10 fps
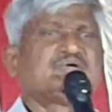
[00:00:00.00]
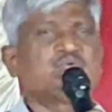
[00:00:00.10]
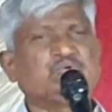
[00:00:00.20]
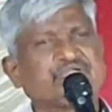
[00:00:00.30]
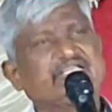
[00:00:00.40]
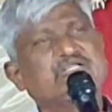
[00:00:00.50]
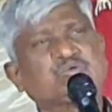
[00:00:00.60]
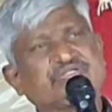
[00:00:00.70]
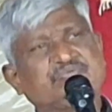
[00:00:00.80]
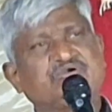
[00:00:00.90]
కొట్టి
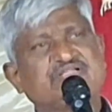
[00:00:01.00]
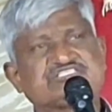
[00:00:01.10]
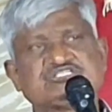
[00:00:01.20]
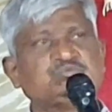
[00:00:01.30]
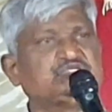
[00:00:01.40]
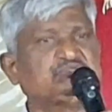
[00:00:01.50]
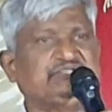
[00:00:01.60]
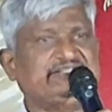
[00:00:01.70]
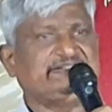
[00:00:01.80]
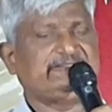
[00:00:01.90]
కొట్టి వాళ్ళు ఇసుగు
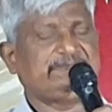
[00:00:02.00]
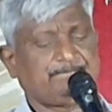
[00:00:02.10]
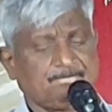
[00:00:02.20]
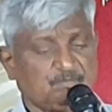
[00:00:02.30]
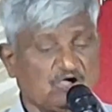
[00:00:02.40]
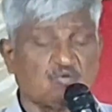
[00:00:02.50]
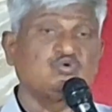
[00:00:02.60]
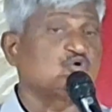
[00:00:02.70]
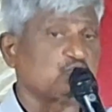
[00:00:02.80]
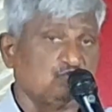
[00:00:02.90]
పుట్టిపోయింది మా
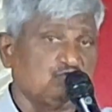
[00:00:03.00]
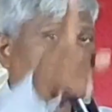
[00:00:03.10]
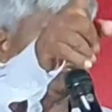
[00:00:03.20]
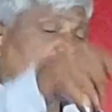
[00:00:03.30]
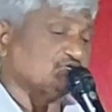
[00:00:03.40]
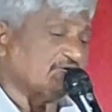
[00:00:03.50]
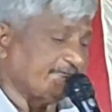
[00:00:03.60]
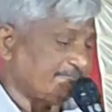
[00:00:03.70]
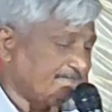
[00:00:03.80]
ఊరిలో ఒక మనిషి ఉన్నాడు